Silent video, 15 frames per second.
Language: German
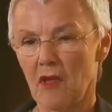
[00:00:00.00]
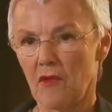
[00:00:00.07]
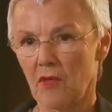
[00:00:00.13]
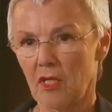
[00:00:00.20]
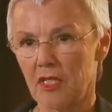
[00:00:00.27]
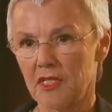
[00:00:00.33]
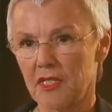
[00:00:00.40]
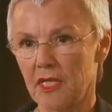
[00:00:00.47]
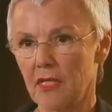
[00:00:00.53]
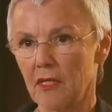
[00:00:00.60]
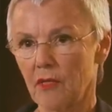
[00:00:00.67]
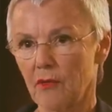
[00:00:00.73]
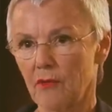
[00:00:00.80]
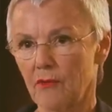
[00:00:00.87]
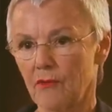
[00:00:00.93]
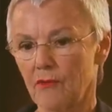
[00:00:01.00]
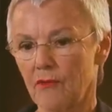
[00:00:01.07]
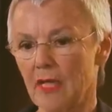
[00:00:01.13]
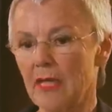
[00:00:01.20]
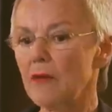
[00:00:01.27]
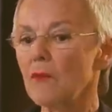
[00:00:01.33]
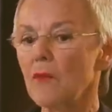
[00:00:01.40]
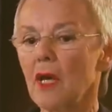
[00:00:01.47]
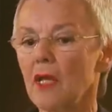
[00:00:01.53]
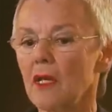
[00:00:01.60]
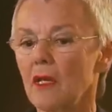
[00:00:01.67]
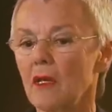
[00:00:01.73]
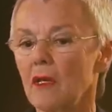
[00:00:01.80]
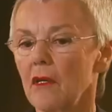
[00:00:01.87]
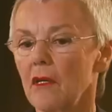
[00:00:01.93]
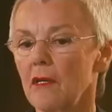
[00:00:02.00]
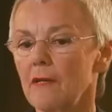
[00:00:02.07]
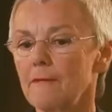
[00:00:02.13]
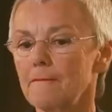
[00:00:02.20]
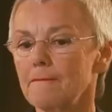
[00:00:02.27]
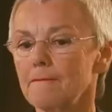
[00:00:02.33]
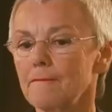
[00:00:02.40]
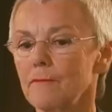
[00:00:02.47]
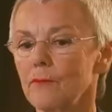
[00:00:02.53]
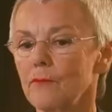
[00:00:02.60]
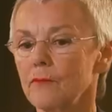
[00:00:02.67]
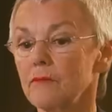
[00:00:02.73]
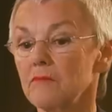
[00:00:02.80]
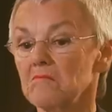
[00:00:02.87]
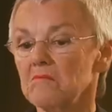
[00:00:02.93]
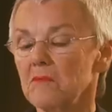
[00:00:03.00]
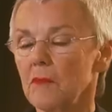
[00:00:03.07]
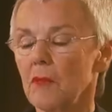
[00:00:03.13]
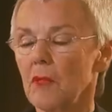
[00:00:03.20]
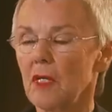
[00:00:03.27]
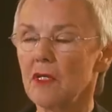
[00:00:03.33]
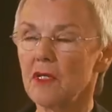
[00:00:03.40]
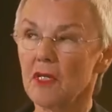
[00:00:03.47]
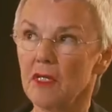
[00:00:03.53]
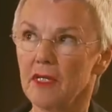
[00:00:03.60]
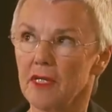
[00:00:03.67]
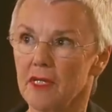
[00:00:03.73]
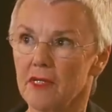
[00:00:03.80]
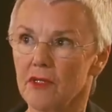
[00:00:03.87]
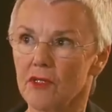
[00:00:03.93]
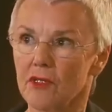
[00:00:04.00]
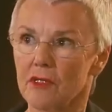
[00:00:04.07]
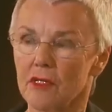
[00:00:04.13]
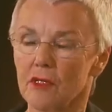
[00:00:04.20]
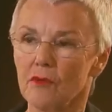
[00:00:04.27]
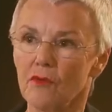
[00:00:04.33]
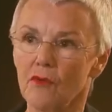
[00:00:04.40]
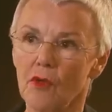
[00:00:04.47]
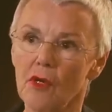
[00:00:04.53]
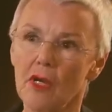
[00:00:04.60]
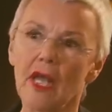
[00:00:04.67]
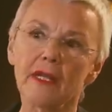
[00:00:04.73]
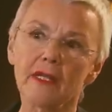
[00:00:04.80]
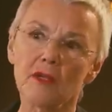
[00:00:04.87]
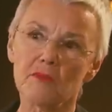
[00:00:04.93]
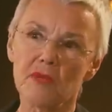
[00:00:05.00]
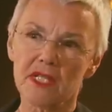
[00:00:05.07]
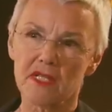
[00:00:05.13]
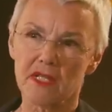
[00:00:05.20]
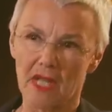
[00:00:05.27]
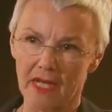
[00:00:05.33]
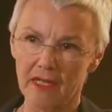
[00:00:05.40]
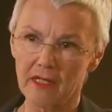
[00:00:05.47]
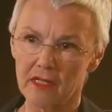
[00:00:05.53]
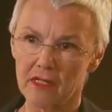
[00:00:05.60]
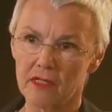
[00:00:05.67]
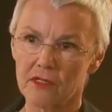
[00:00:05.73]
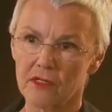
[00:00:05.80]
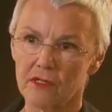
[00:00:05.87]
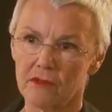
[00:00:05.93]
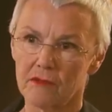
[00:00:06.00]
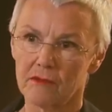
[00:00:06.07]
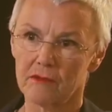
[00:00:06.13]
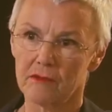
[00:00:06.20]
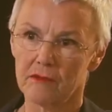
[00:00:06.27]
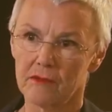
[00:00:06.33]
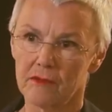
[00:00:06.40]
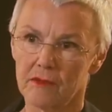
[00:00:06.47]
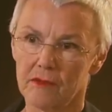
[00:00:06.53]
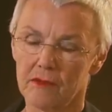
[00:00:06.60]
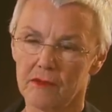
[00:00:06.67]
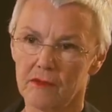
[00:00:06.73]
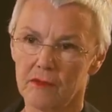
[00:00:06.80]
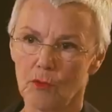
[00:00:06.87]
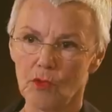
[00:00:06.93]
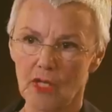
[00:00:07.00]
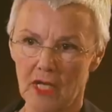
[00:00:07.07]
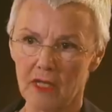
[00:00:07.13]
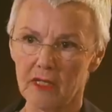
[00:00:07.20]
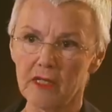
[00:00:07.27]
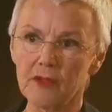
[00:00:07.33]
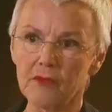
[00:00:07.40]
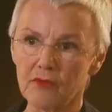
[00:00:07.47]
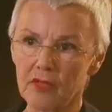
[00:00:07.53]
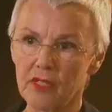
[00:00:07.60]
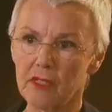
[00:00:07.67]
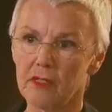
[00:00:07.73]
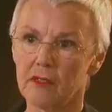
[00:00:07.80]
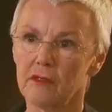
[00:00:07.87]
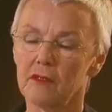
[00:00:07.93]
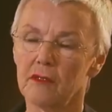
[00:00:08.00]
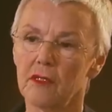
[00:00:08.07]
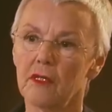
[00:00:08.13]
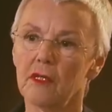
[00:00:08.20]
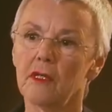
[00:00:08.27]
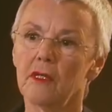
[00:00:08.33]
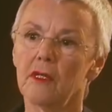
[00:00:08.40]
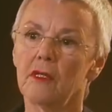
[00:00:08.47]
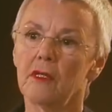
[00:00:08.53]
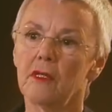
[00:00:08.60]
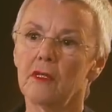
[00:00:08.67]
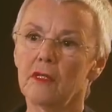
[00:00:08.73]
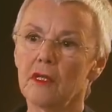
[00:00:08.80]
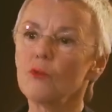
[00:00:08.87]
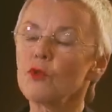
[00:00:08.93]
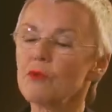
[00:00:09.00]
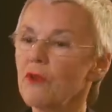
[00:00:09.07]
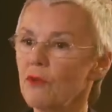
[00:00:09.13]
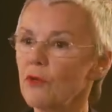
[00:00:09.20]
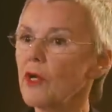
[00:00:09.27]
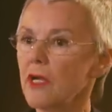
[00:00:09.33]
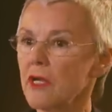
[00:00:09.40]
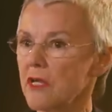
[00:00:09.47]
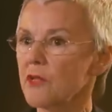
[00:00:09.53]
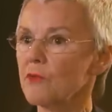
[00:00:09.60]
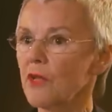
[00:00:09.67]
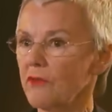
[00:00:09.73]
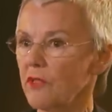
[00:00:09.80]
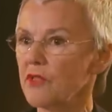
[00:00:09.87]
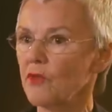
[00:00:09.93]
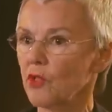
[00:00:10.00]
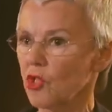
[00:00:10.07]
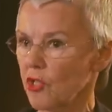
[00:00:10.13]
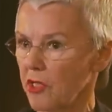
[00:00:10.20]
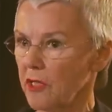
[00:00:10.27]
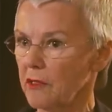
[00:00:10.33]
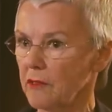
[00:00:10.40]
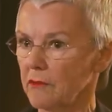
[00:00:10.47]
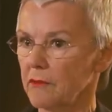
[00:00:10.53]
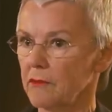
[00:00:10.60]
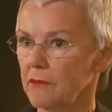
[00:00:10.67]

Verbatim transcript: Weil ich denke, wenn man ähm, intelligent, sinnvoll, angemessen handelt oder handeln will, dann muss man vorher erstmal was verstehen.